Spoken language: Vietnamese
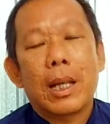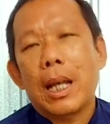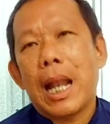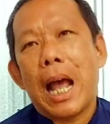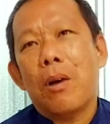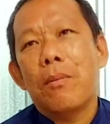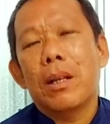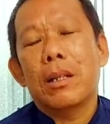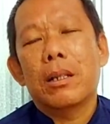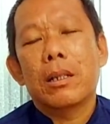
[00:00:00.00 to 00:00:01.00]
cái đạo
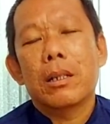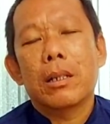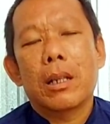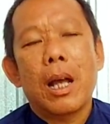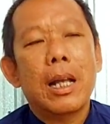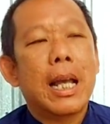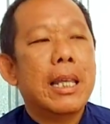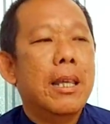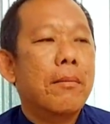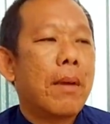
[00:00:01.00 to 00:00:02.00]
mình tới ngày
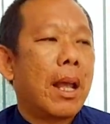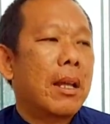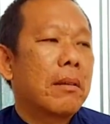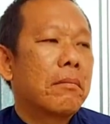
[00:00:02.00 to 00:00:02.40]
viên mãn